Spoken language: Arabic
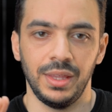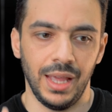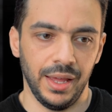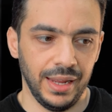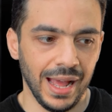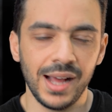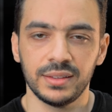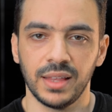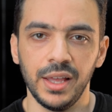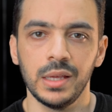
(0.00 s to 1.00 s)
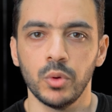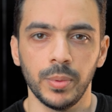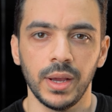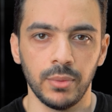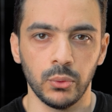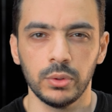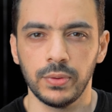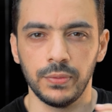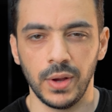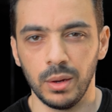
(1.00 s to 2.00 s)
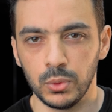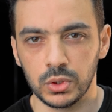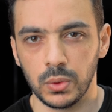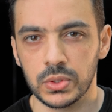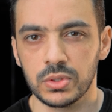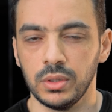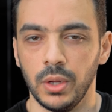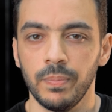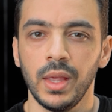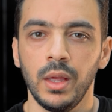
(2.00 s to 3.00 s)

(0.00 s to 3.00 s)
يعني هات أي موبايل موجود في الفئة المتوسطة